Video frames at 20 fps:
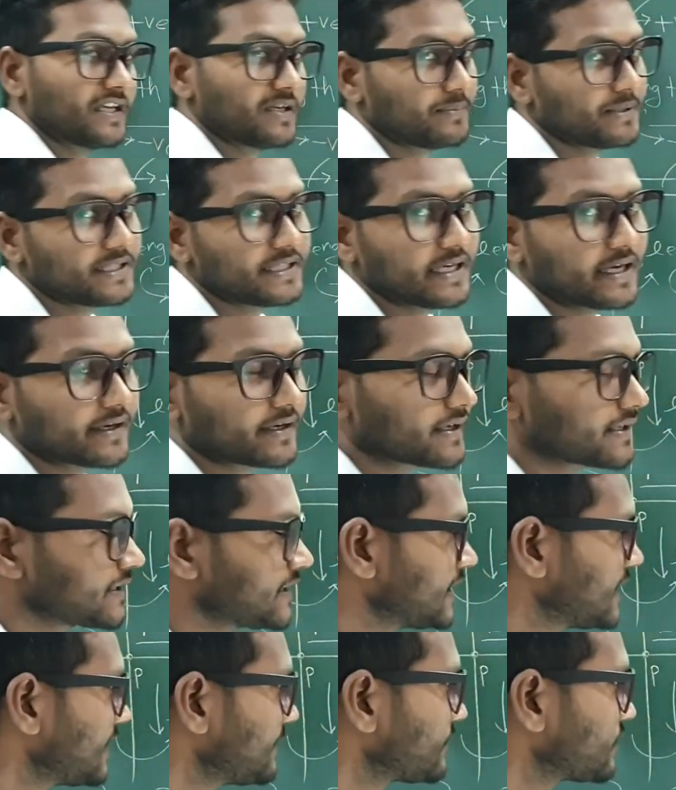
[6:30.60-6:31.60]
ये भी ध्यान
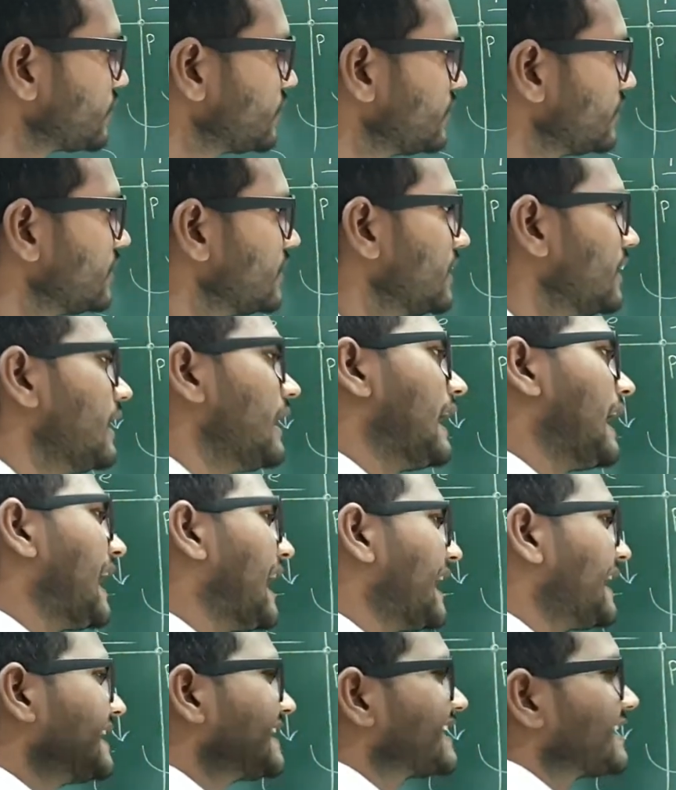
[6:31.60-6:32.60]
रखना है आपको
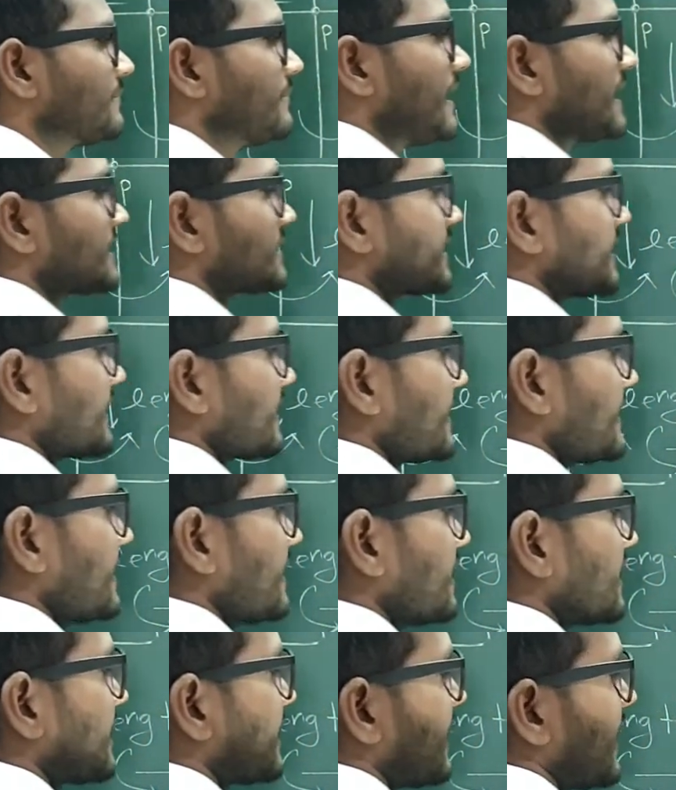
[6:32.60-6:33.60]
हाइट की बात कर रहे हैं
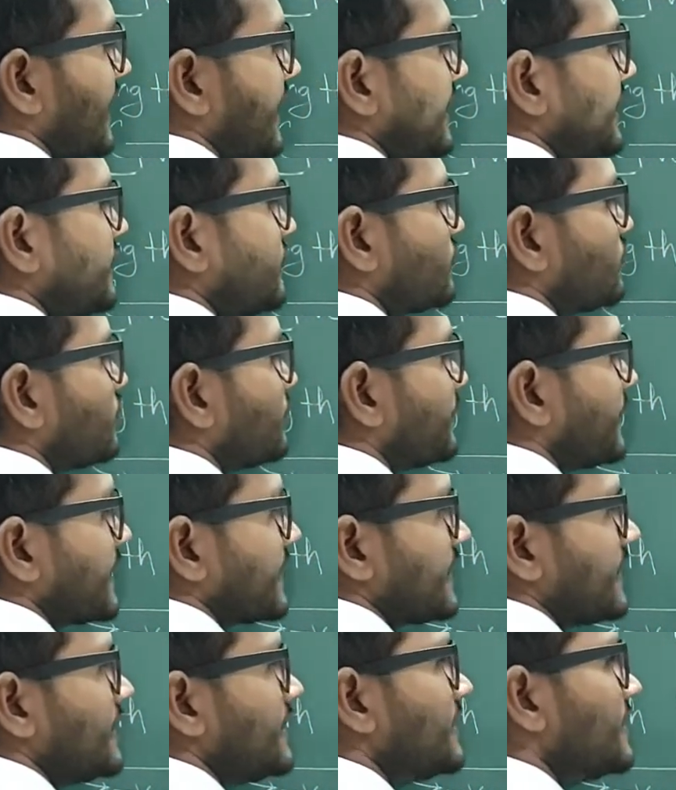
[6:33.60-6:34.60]
अगर हाइट
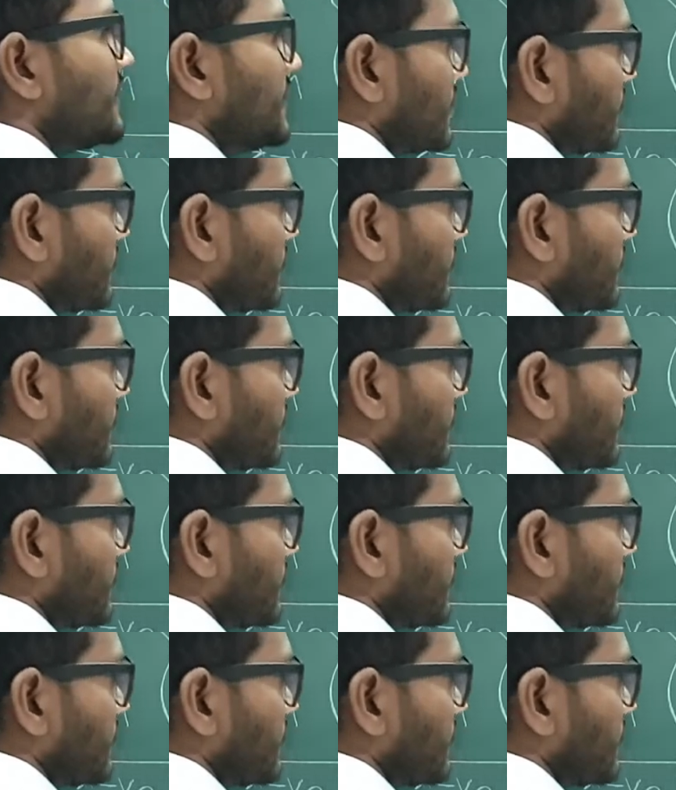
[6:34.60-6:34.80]
ऊपर है